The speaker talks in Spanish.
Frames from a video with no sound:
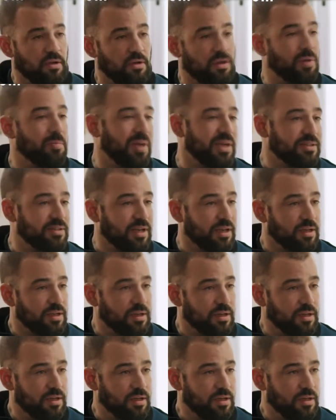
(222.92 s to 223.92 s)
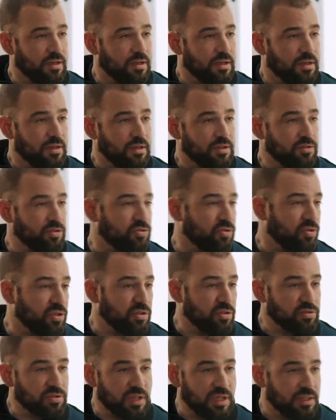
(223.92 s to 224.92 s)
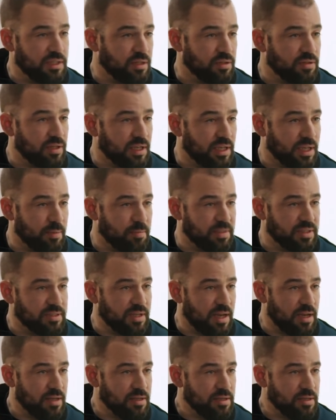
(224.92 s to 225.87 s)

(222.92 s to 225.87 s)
¿O qué pasa? ¿Esos ojitos celestes no te dejan pensar?